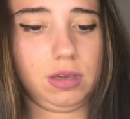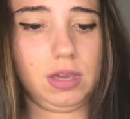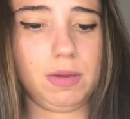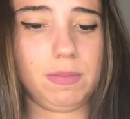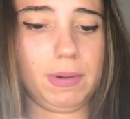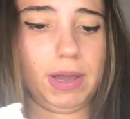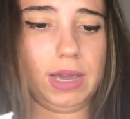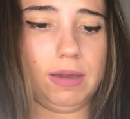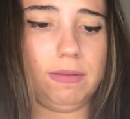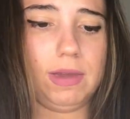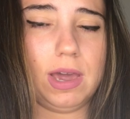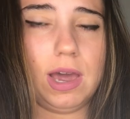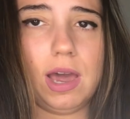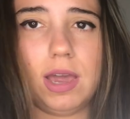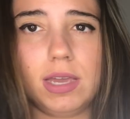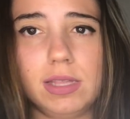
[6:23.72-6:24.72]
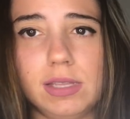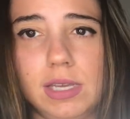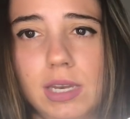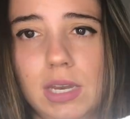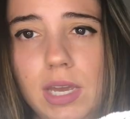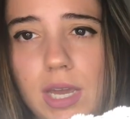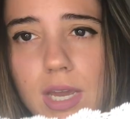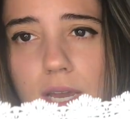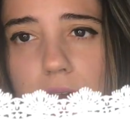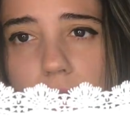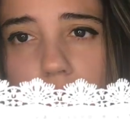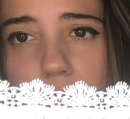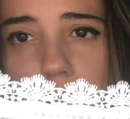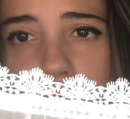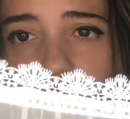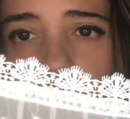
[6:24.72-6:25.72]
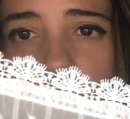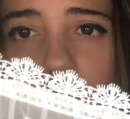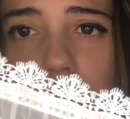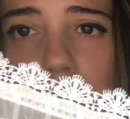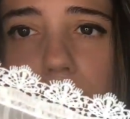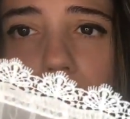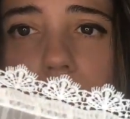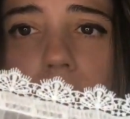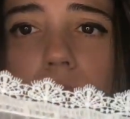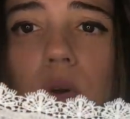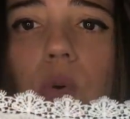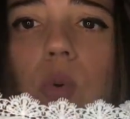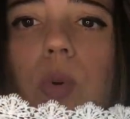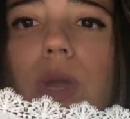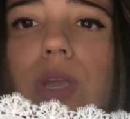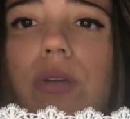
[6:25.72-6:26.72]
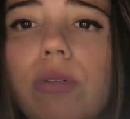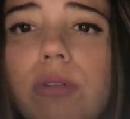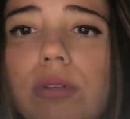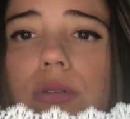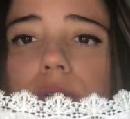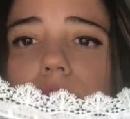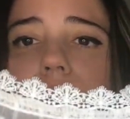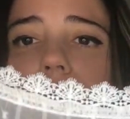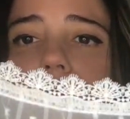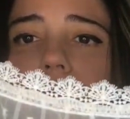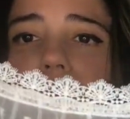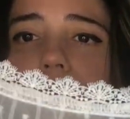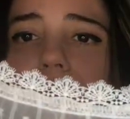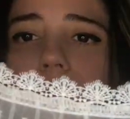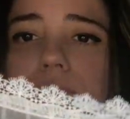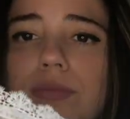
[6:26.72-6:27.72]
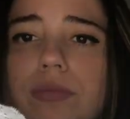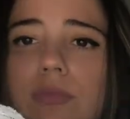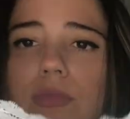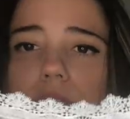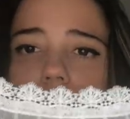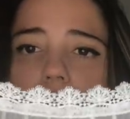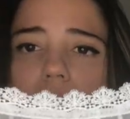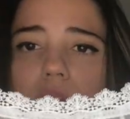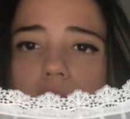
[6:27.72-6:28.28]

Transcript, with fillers: Y para que veáis, tiene encajito en lo que es el cuello y el